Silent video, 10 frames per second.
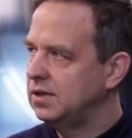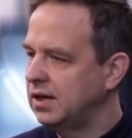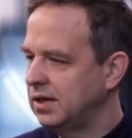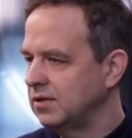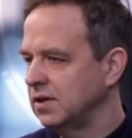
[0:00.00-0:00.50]
die
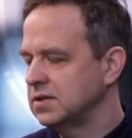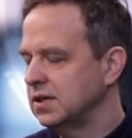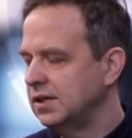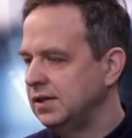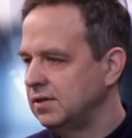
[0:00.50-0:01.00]
ja dann
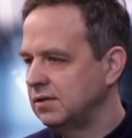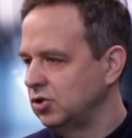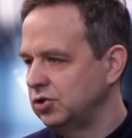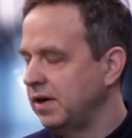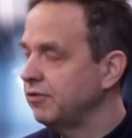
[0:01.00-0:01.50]
tatsächlich
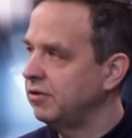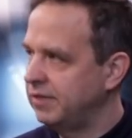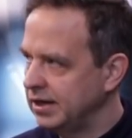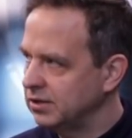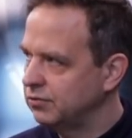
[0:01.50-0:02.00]
schwer
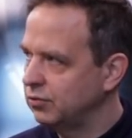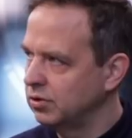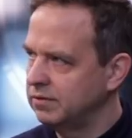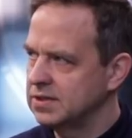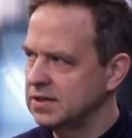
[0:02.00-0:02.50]
verwertet
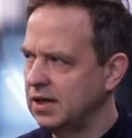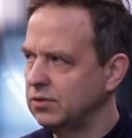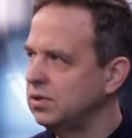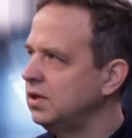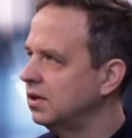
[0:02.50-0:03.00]
wurde, weil
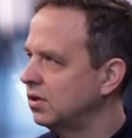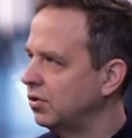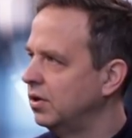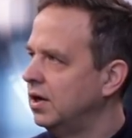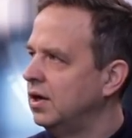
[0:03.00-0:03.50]
Zalando nie
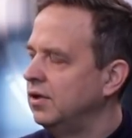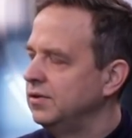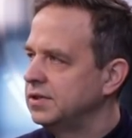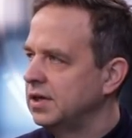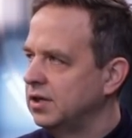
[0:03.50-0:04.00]
genau
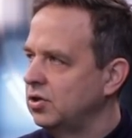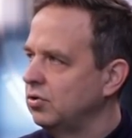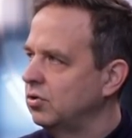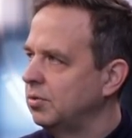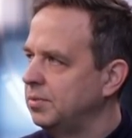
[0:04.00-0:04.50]
sich
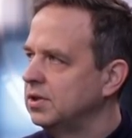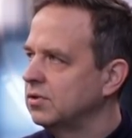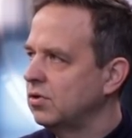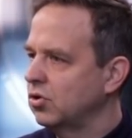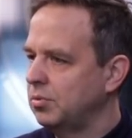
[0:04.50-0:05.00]
dahingehend
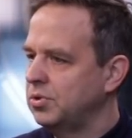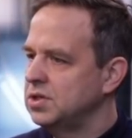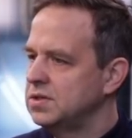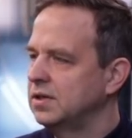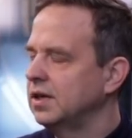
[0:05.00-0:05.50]
committed oder
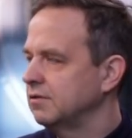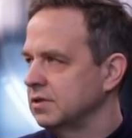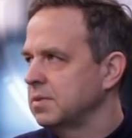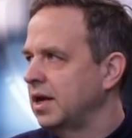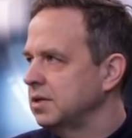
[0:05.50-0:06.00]
kommuniziert hatte,
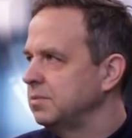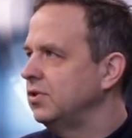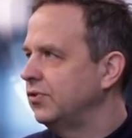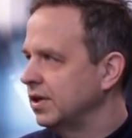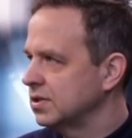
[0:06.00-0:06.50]
was man eigentlich mit
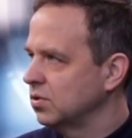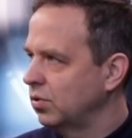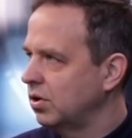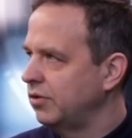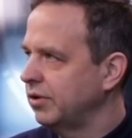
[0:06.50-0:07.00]
diesen ganzen
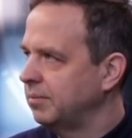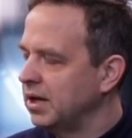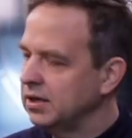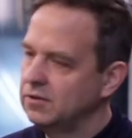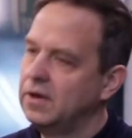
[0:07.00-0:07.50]
Rückläufern
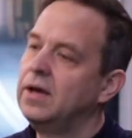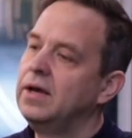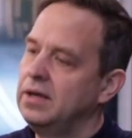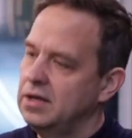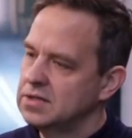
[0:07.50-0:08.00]
macht.
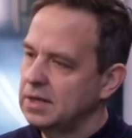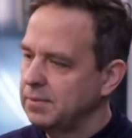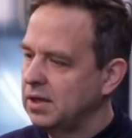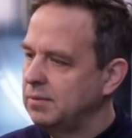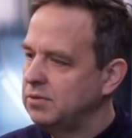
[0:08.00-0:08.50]
Jetzt hat
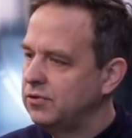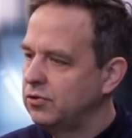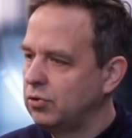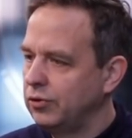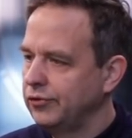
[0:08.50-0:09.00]
man eben diese
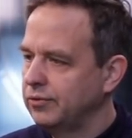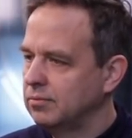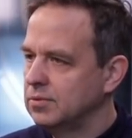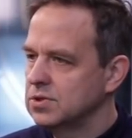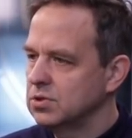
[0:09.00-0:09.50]

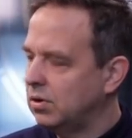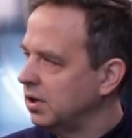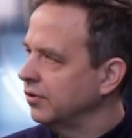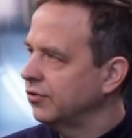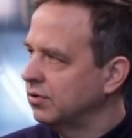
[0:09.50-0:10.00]
großen
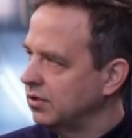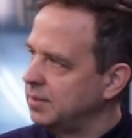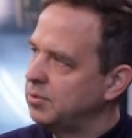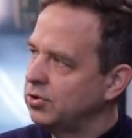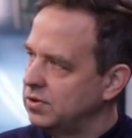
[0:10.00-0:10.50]
Stores und
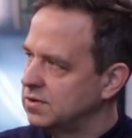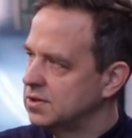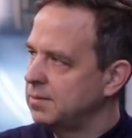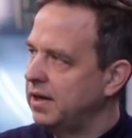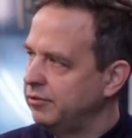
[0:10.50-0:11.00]
eben auch diese
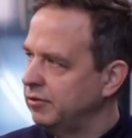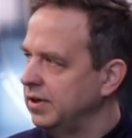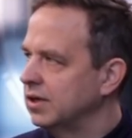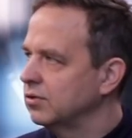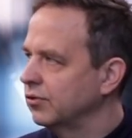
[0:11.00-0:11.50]
Zweitverwertung,